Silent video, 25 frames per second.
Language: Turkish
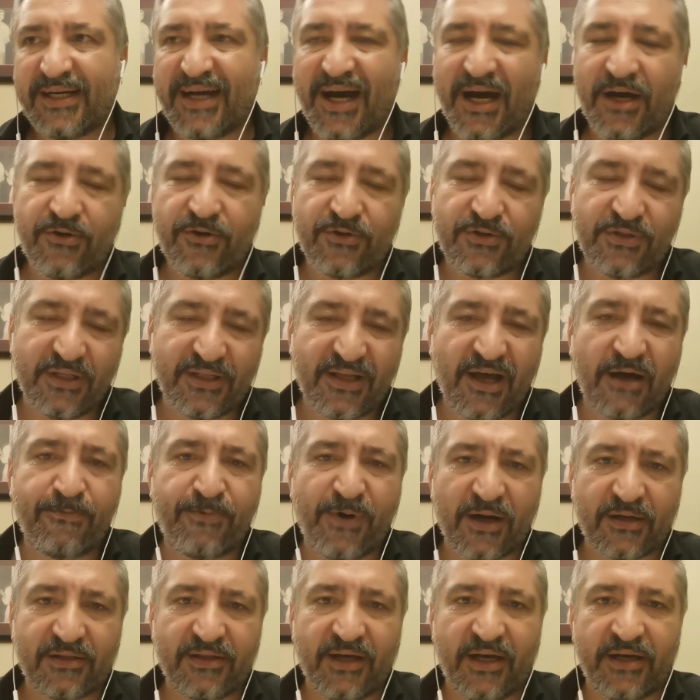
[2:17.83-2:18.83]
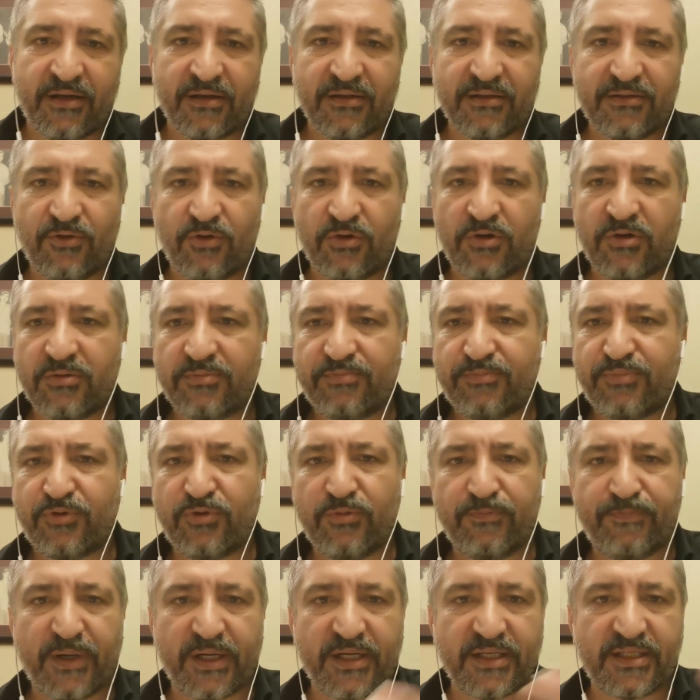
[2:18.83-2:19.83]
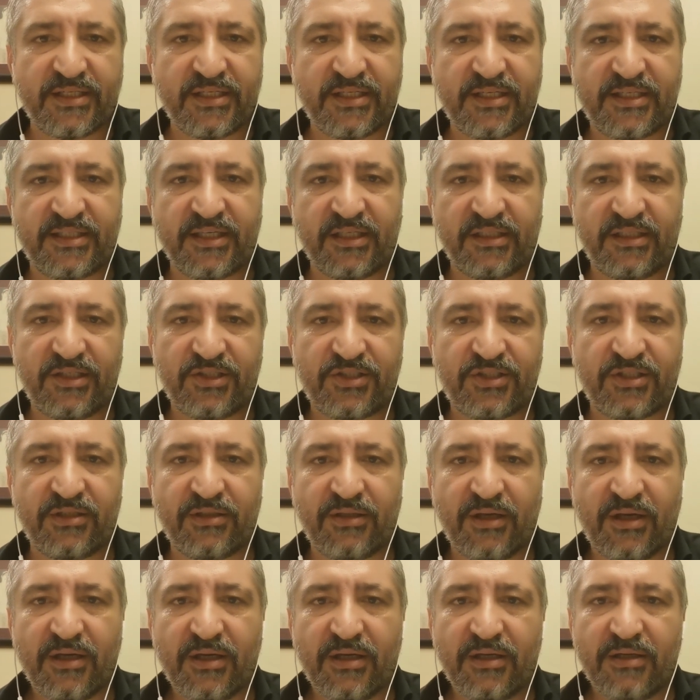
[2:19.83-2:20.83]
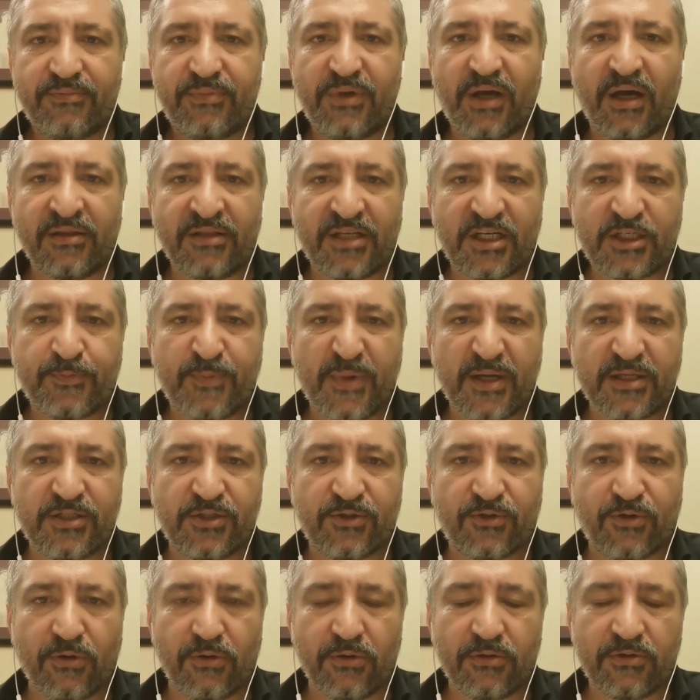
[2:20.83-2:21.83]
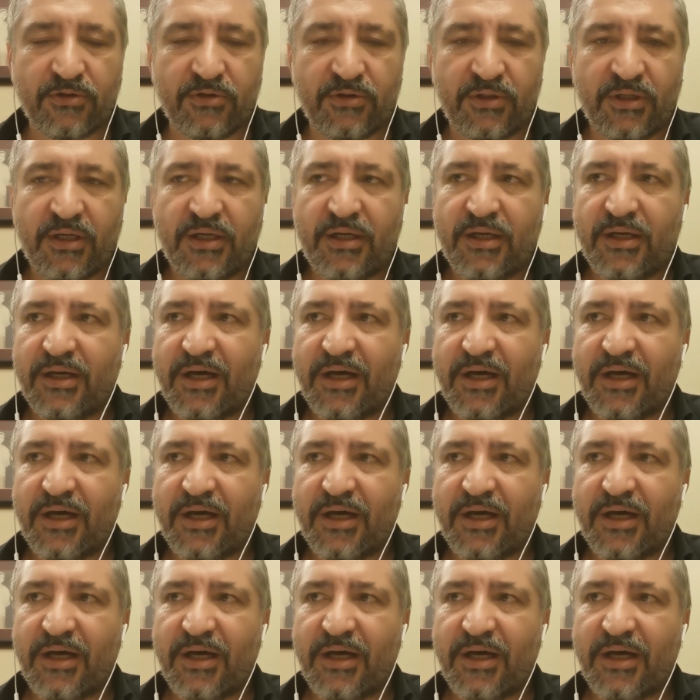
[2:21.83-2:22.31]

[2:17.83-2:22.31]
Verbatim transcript: Karius da daha farklı ayrıldı. O bütün parasını istediği için bir anlaşmazlık oldu.